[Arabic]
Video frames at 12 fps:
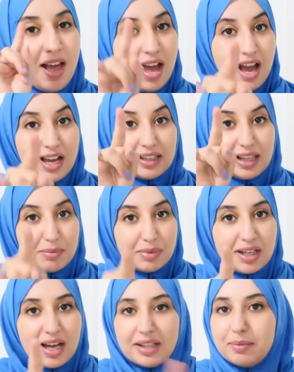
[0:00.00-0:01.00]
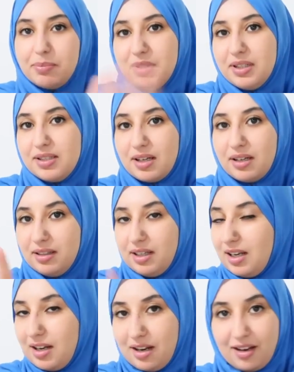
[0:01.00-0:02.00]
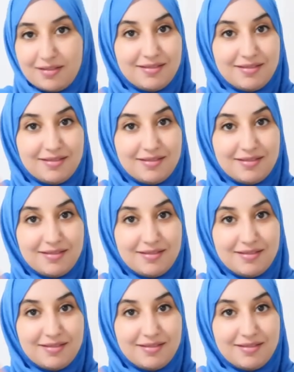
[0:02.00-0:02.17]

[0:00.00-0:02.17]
هذا المنخر بنيته لا لا لا,